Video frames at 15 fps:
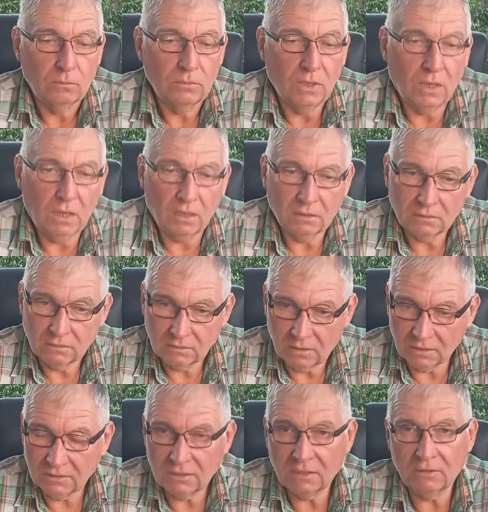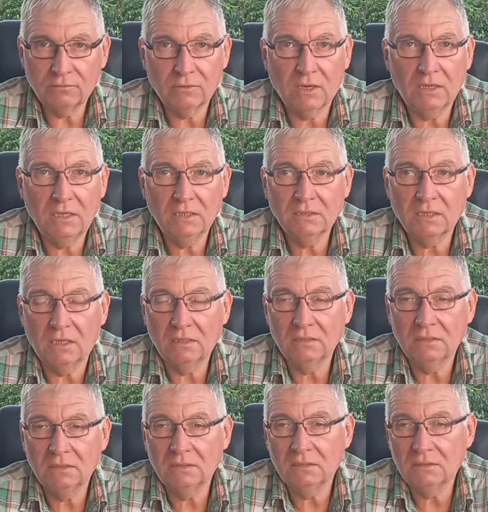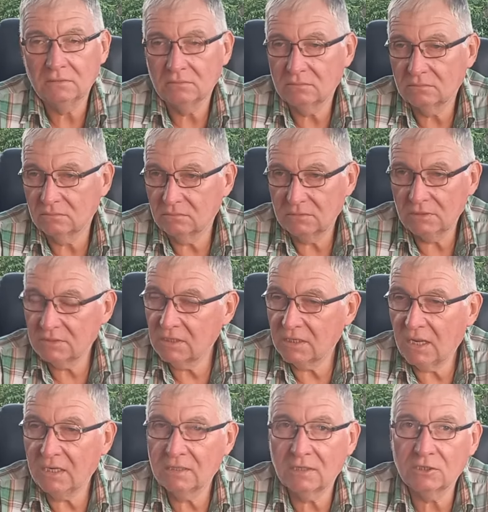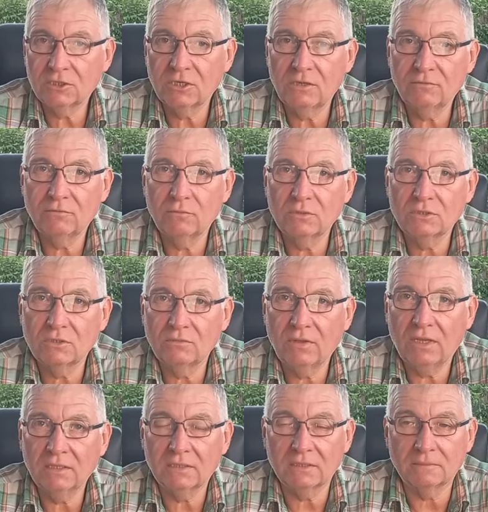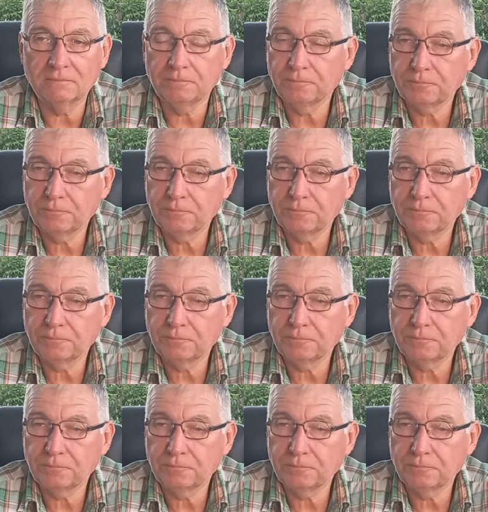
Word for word: ja, hat ihre Freiheit, kann, äh, ist ihr eigener Chef und so weiter.